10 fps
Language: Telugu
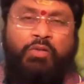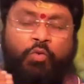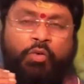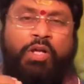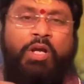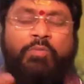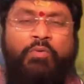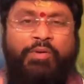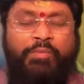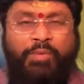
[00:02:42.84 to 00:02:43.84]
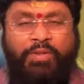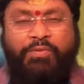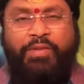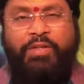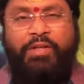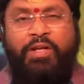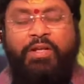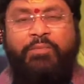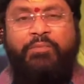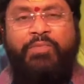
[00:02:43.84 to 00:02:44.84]
దుర్గా అమ్మవారి మంత్రసాధన
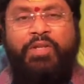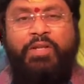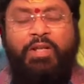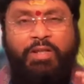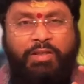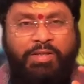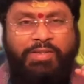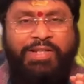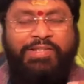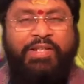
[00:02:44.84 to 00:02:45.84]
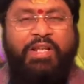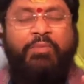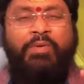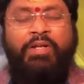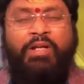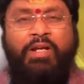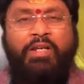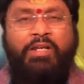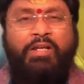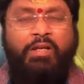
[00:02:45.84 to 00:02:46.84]
కానీ లలితా సహస్రనామాన్ని కానీ